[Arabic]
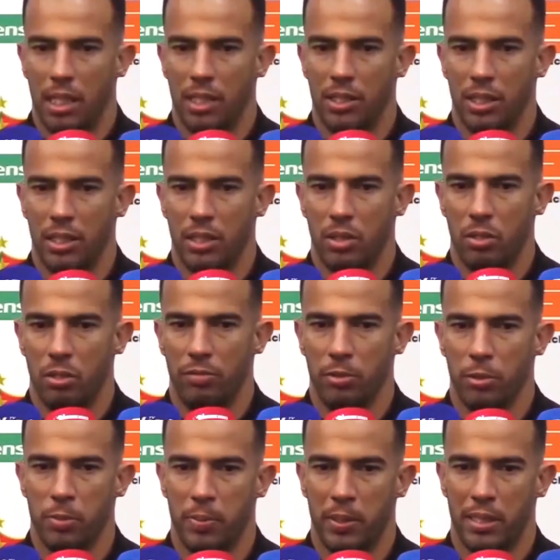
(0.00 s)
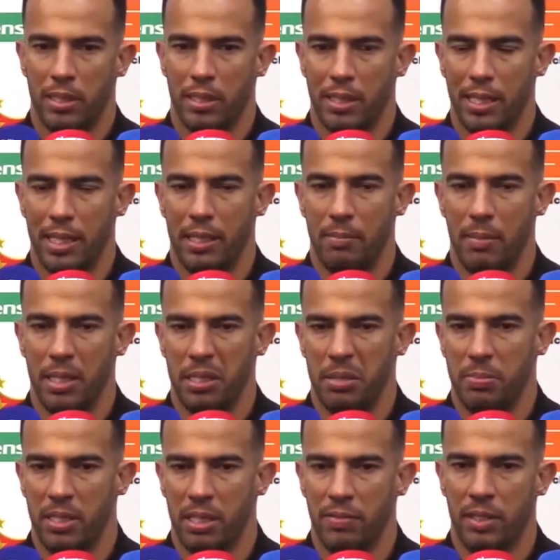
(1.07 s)
علاش عندي كونفونس بيك كاين
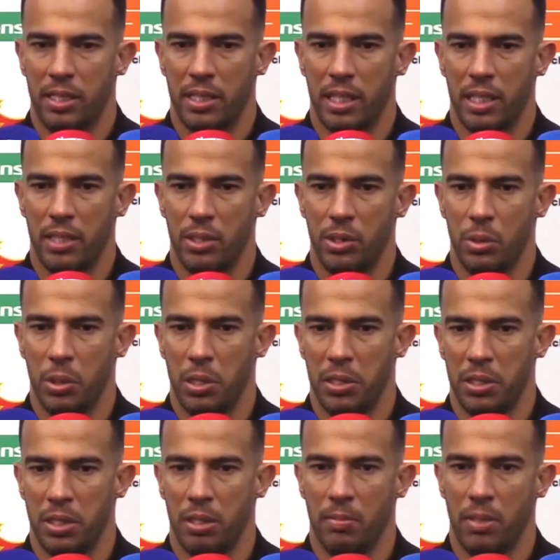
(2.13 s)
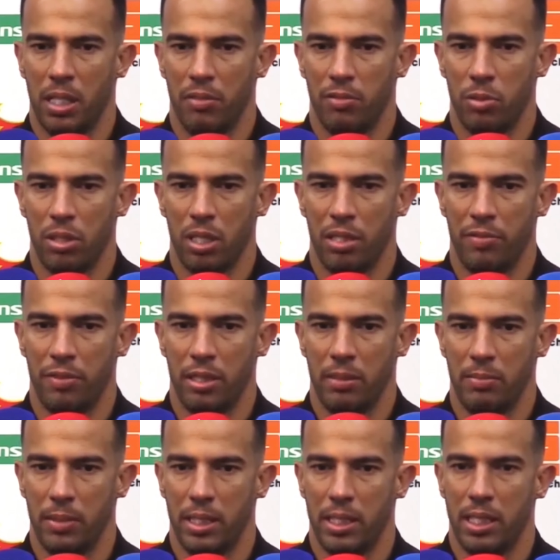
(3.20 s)
معزب سيبري كاين دي جوال جدد ما يعرفوش لافريك
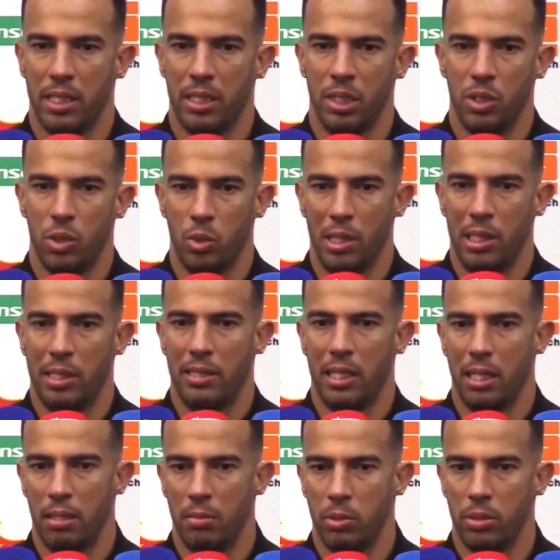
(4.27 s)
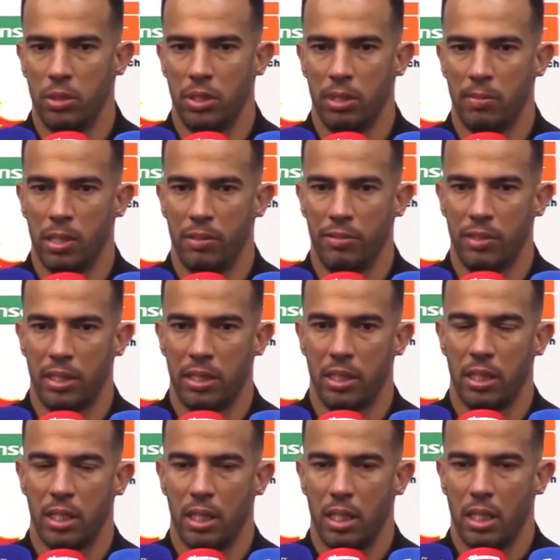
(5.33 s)
مي كاين دي جوال اللي تعلموا ديجا من افريك
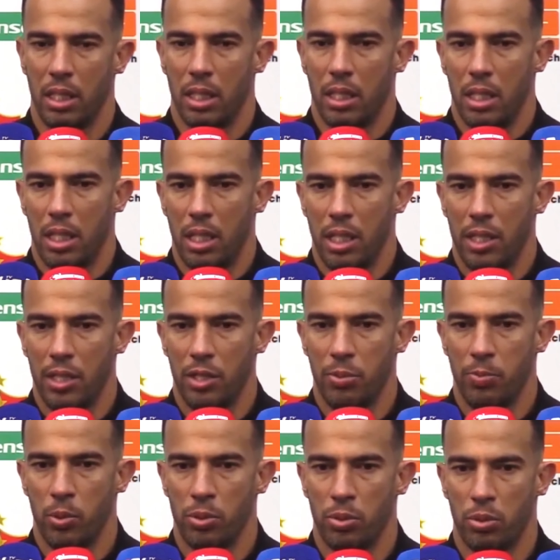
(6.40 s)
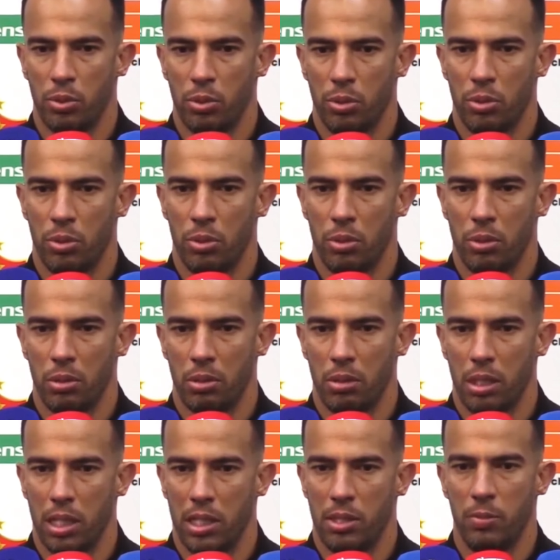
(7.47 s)
انا جو بونس كو
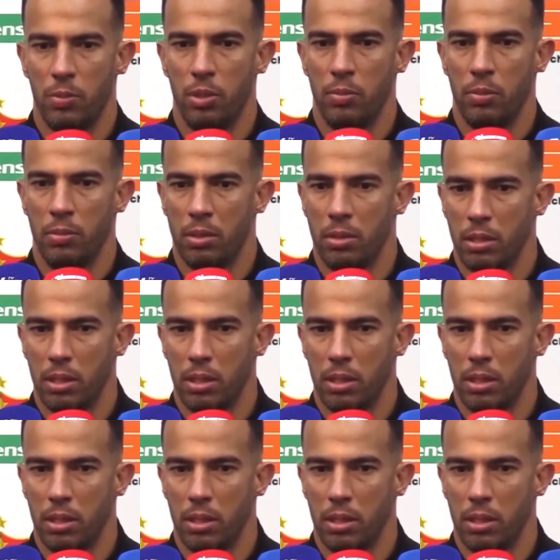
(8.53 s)
لازم لهم